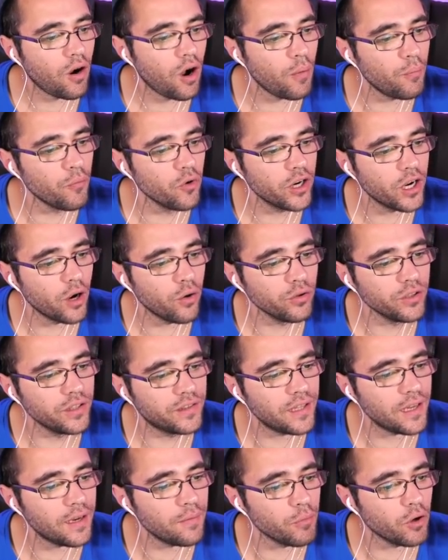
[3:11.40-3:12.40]
Oh, mon gars, on est
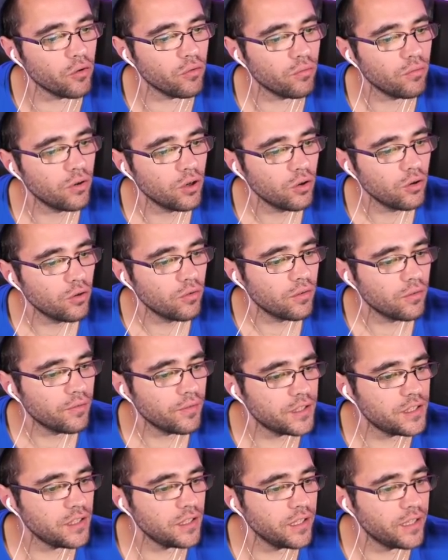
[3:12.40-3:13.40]
tellement...
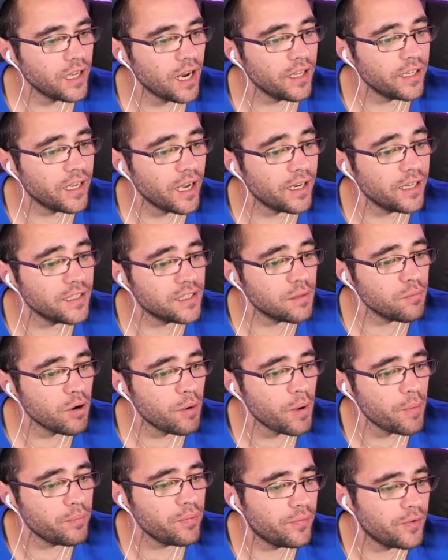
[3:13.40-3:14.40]
Vas-y, les gars, les gars, laissez-moi
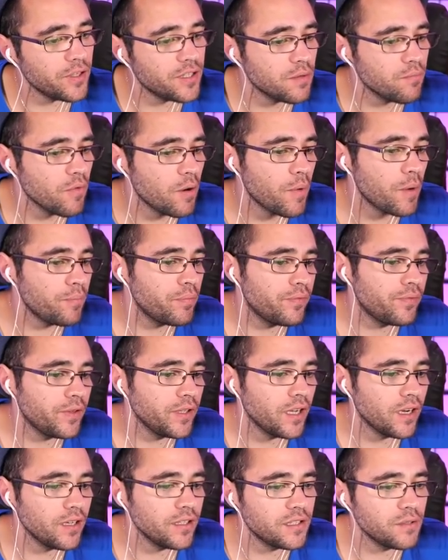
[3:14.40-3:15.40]
ma bouffe, laissez-moi ma bouffe, les
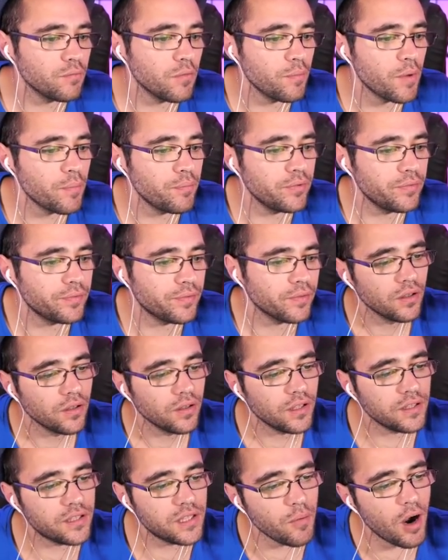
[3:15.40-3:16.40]
gars, laissez-moi ma bouffe.
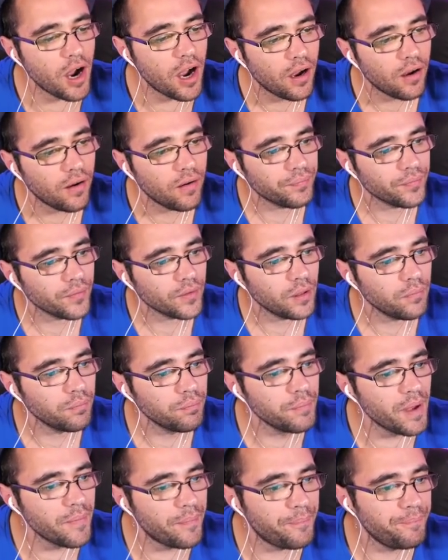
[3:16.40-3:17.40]
Laissez-moi
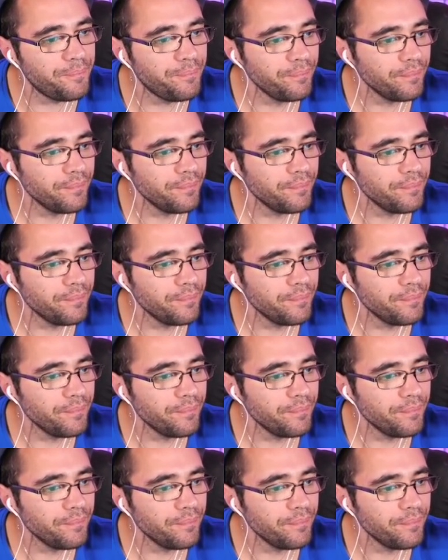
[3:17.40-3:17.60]
Mais...